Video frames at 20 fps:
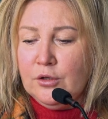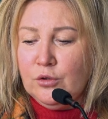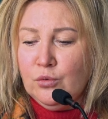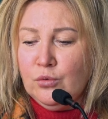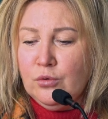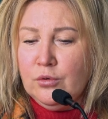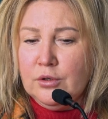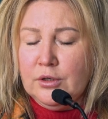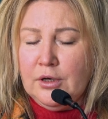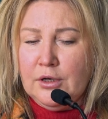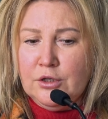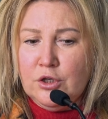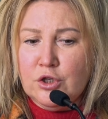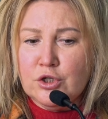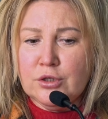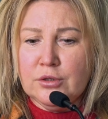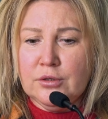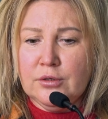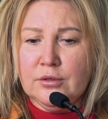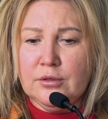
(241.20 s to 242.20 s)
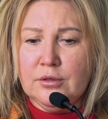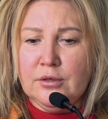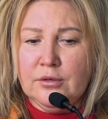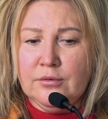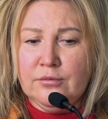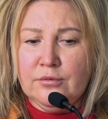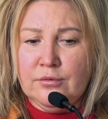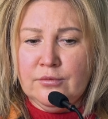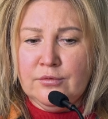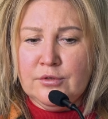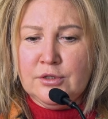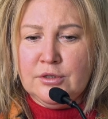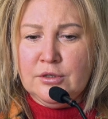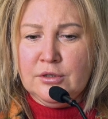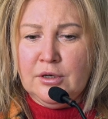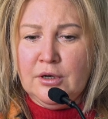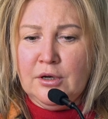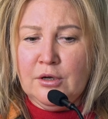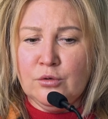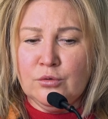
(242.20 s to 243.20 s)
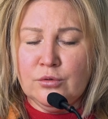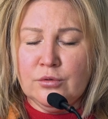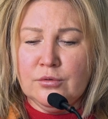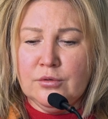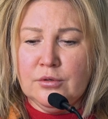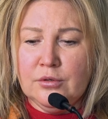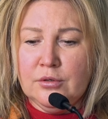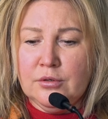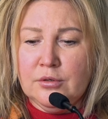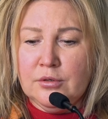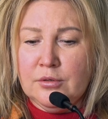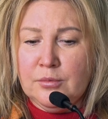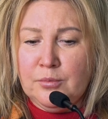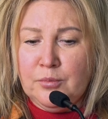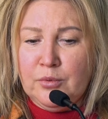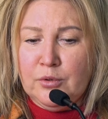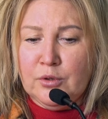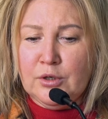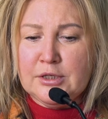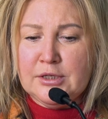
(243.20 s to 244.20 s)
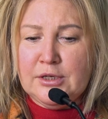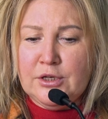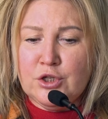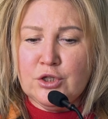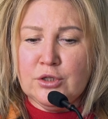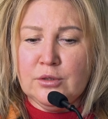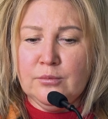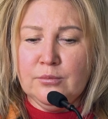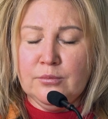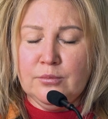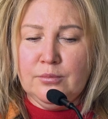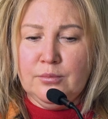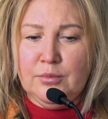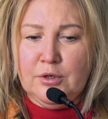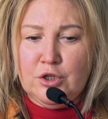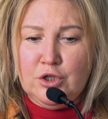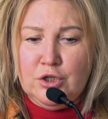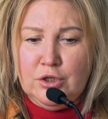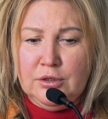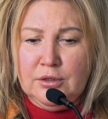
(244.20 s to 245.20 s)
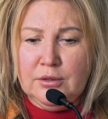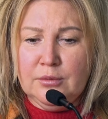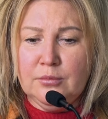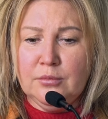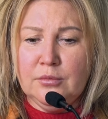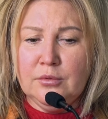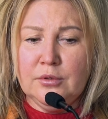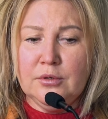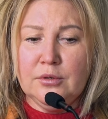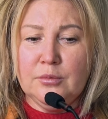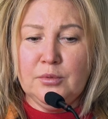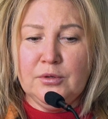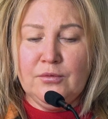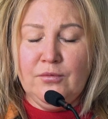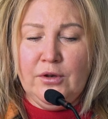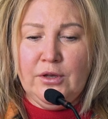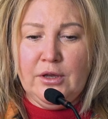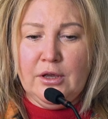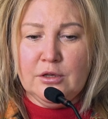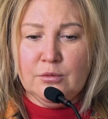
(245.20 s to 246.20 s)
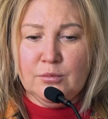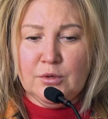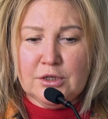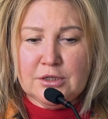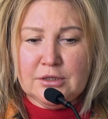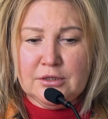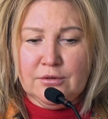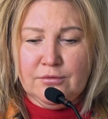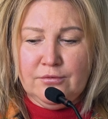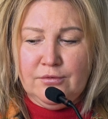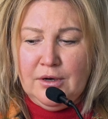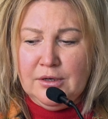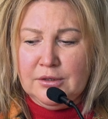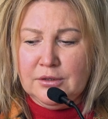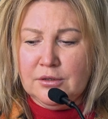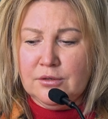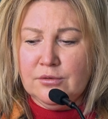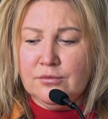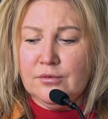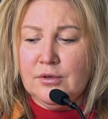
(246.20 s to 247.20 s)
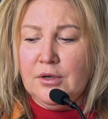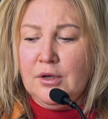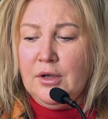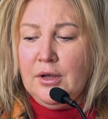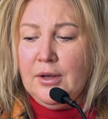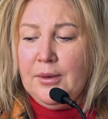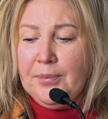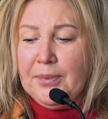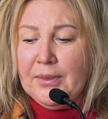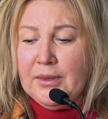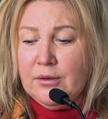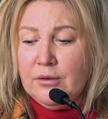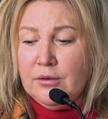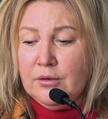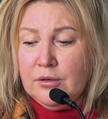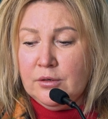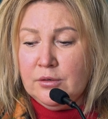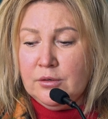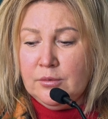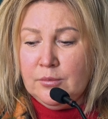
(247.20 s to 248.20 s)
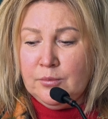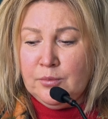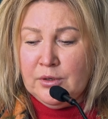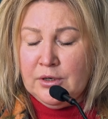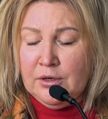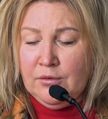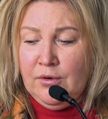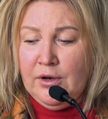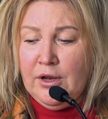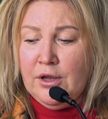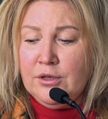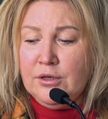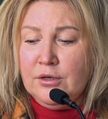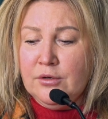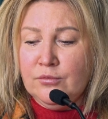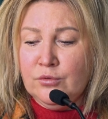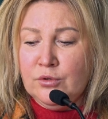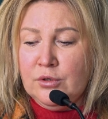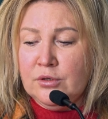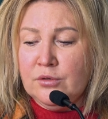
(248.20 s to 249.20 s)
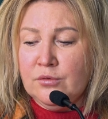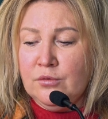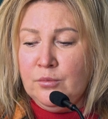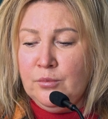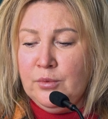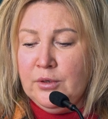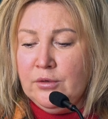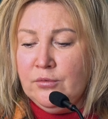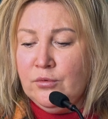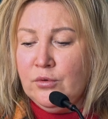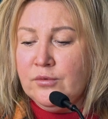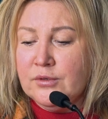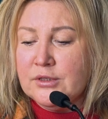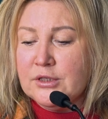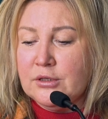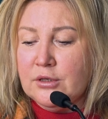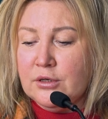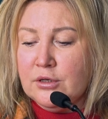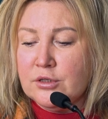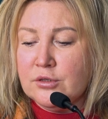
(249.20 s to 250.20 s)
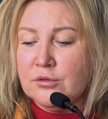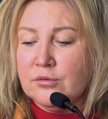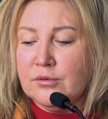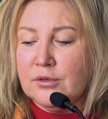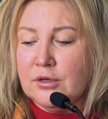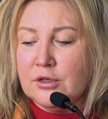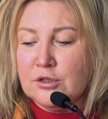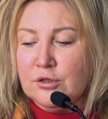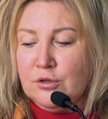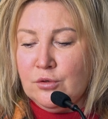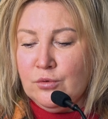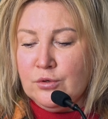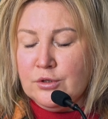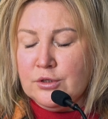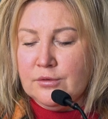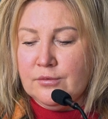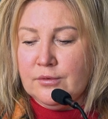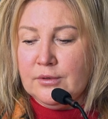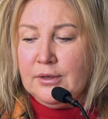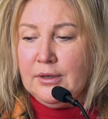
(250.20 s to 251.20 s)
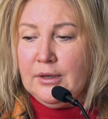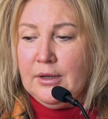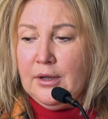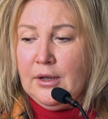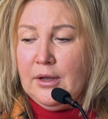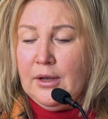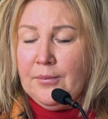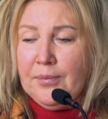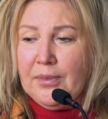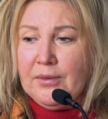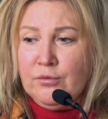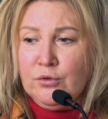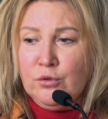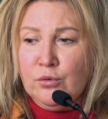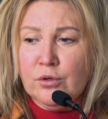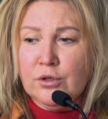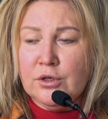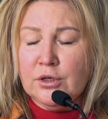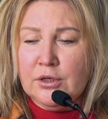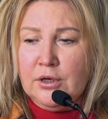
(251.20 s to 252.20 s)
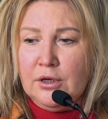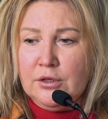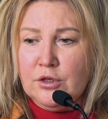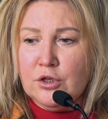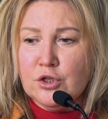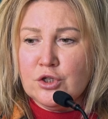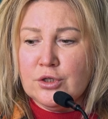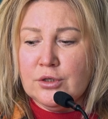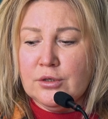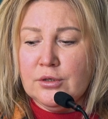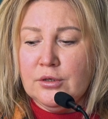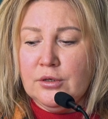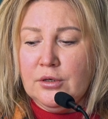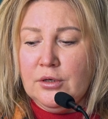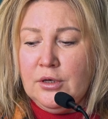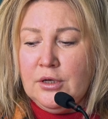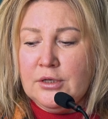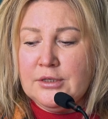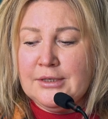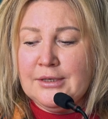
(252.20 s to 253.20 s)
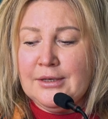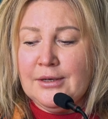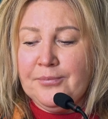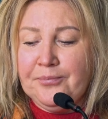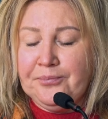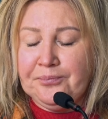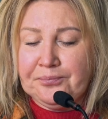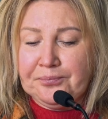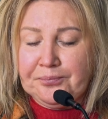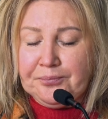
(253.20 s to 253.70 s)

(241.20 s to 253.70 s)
то, конечно, возникают по различным причинам, под влиянием разных факторов проявления вот этого боевого стрессового расстройства. В итоге, конечно, эти